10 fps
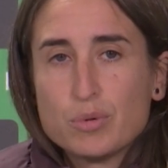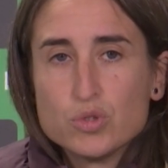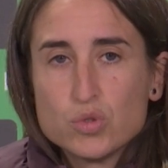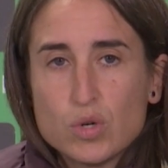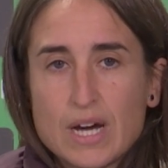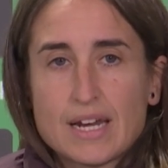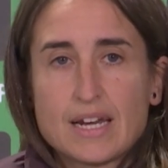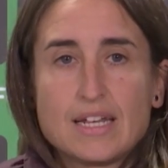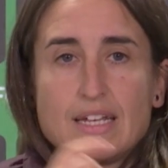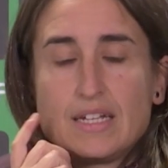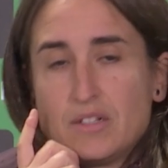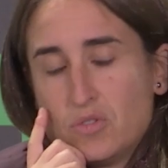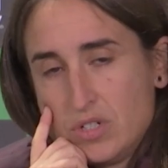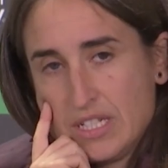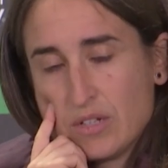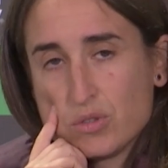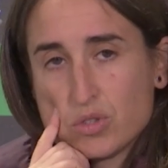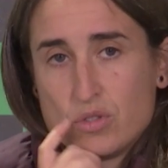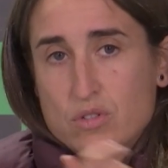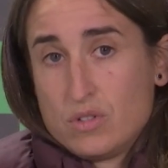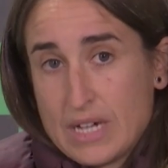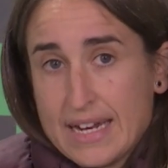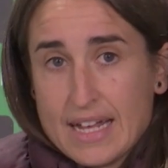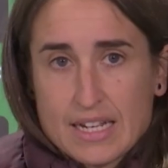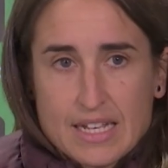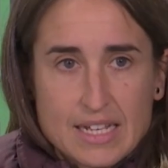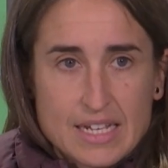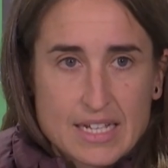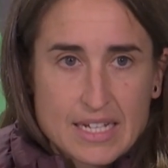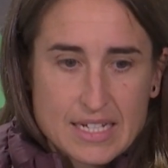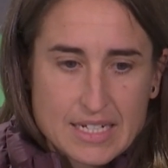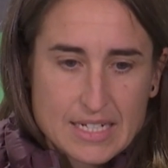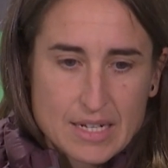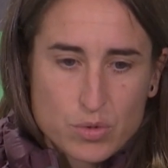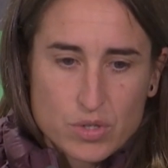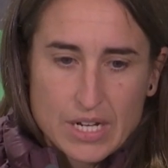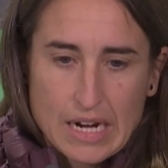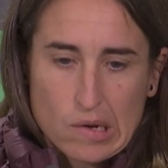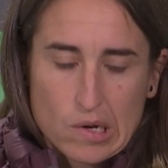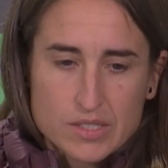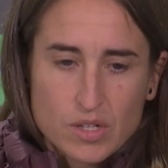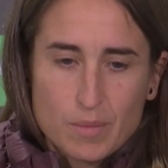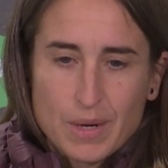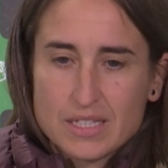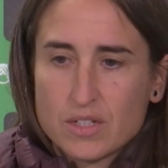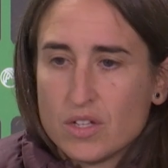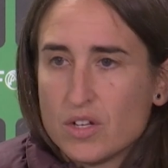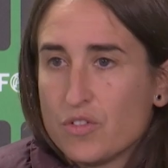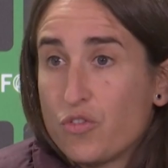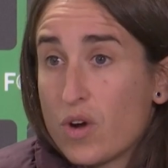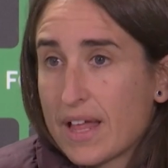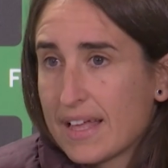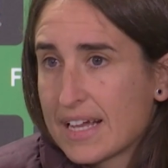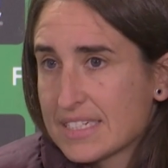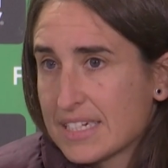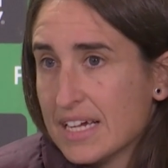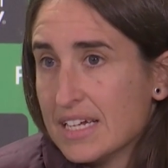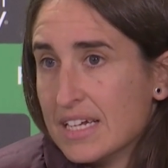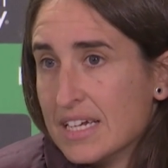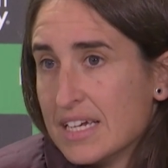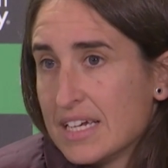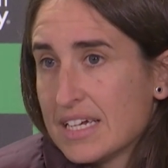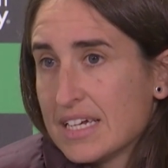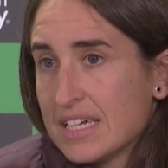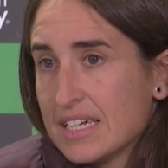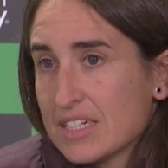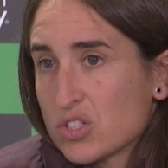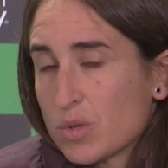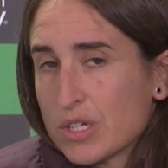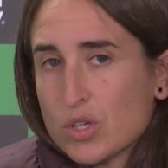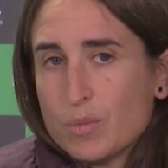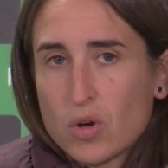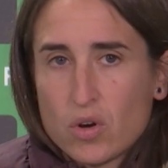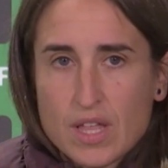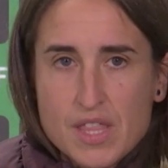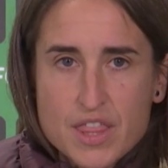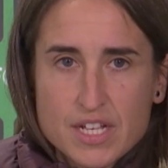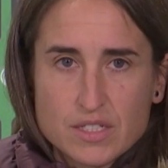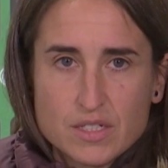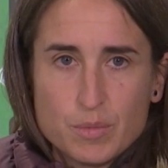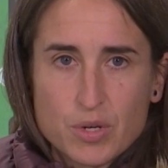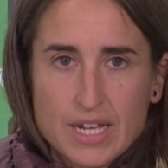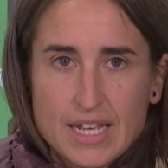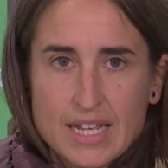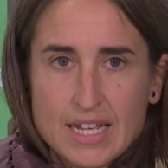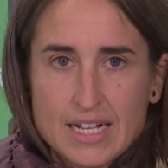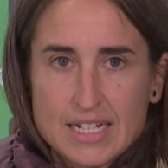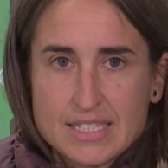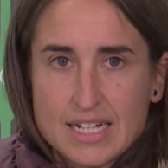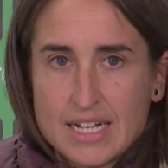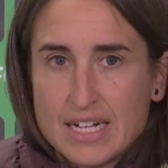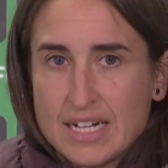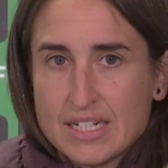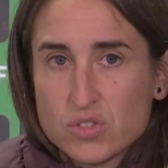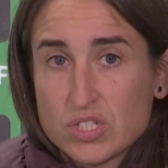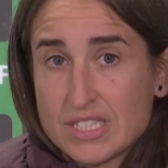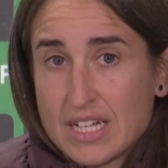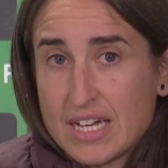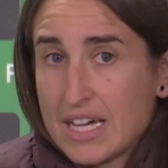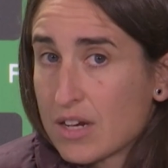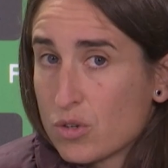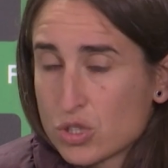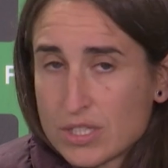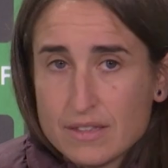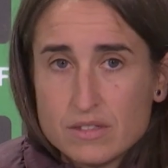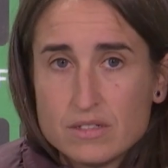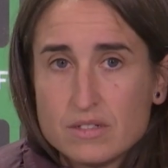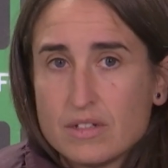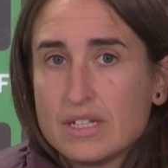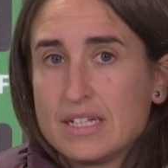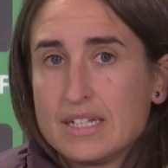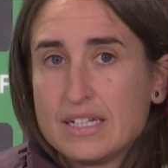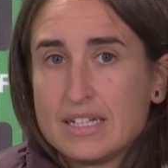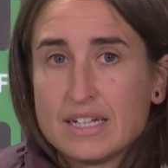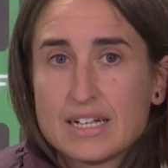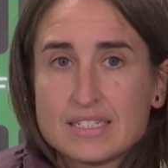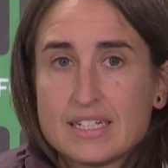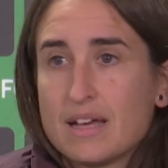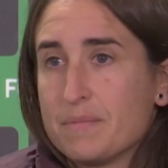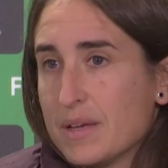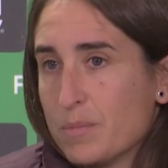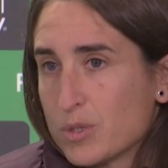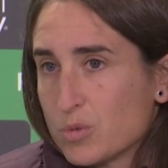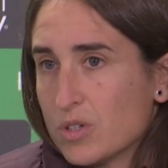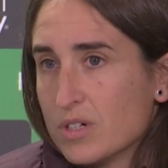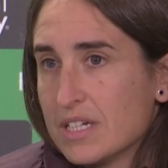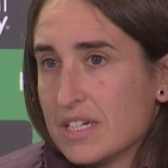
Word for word: puntuar eh, o incluso ganar, que, bueno que era el objetivo del partido de hoy fuera de casa, sobre todo por lo que dices, ¿no? Porque en casa nos está costando, en casa también, pues bueno.